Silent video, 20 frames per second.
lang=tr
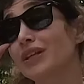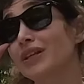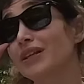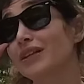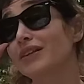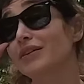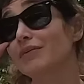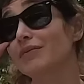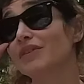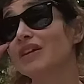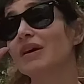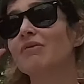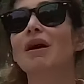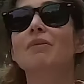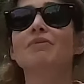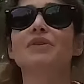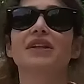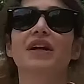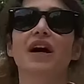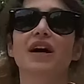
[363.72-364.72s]
dedi
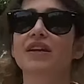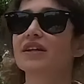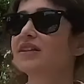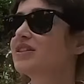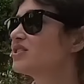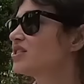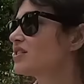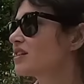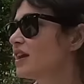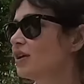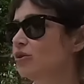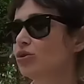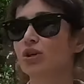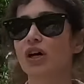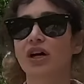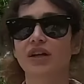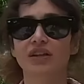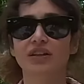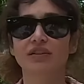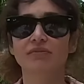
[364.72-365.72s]
tamam dedi halledeceğiz Eylül'ü
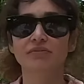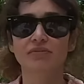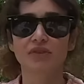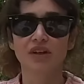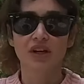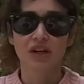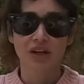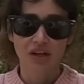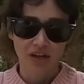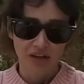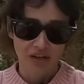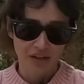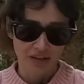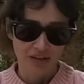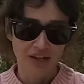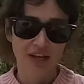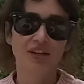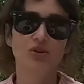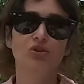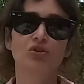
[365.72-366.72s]
alalım.
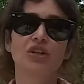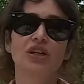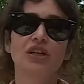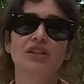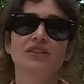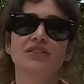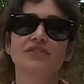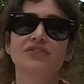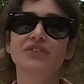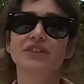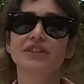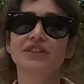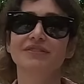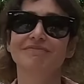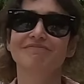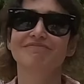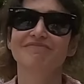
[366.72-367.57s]
Eylül'ü alındı.